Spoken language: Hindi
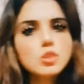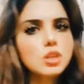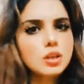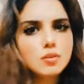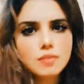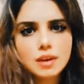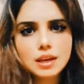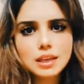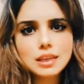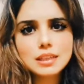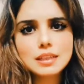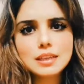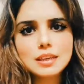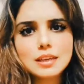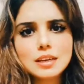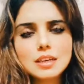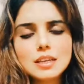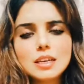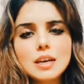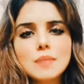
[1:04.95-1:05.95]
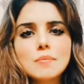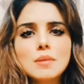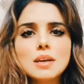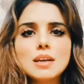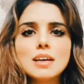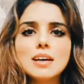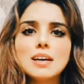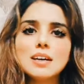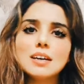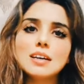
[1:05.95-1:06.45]
कुछ करवा के देख लिया मैंने
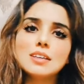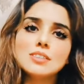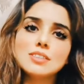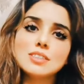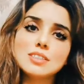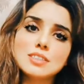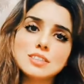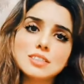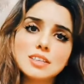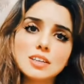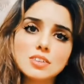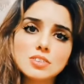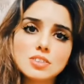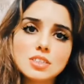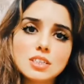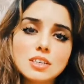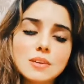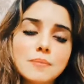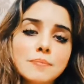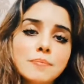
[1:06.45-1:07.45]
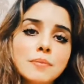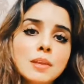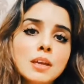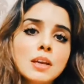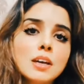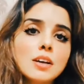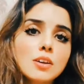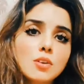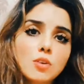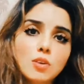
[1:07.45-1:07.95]
हर अच्छी सी अच्छी
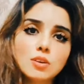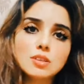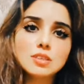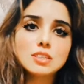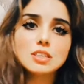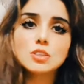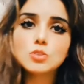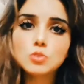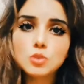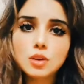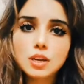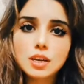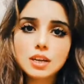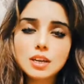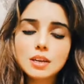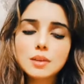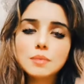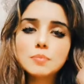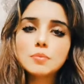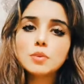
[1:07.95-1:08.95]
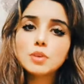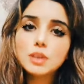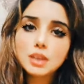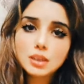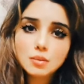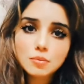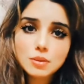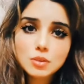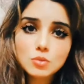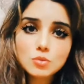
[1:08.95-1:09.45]
कॉस्टली जो है
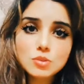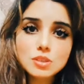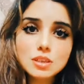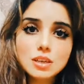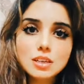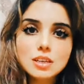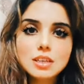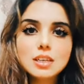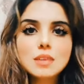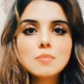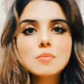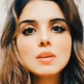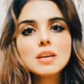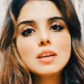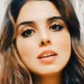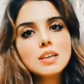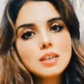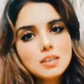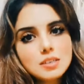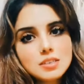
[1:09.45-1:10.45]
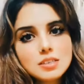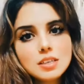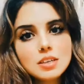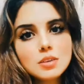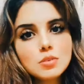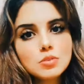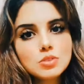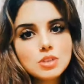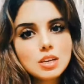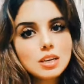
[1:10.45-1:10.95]
प्रोडक्ट भी यूज़ करेंगे मेरे हेयर सही
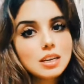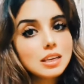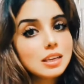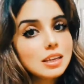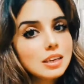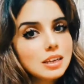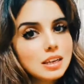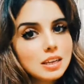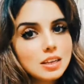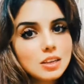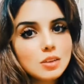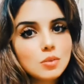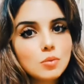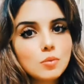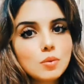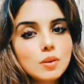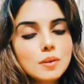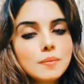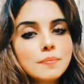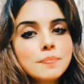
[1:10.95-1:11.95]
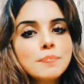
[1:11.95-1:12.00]
हो जाएं लेकिन नहीं हुए